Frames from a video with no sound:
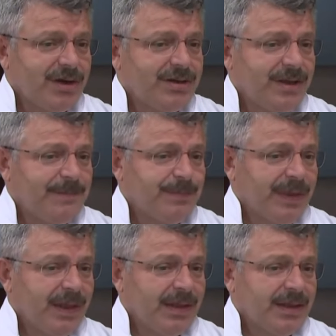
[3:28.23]
Bu arada
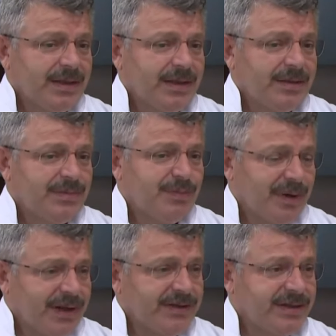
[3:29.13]
e,
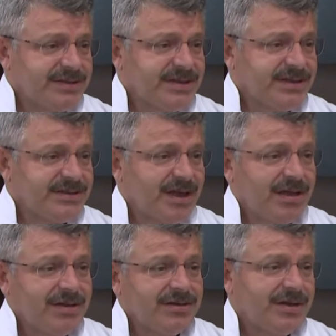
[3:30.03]
bir parantezde
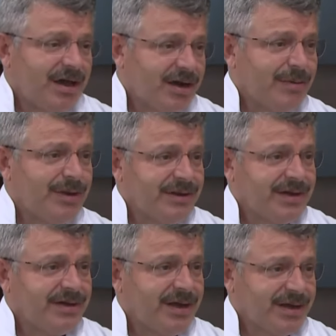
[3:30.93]
sağlığın
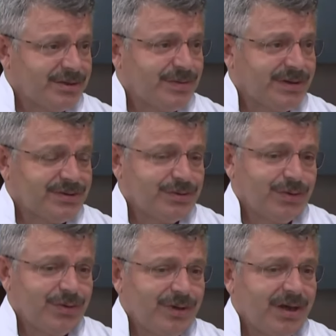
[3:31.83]
kahramanlarını açmak
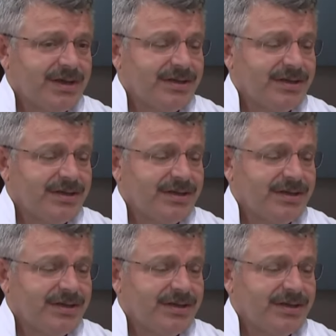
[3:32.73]
istiyorum.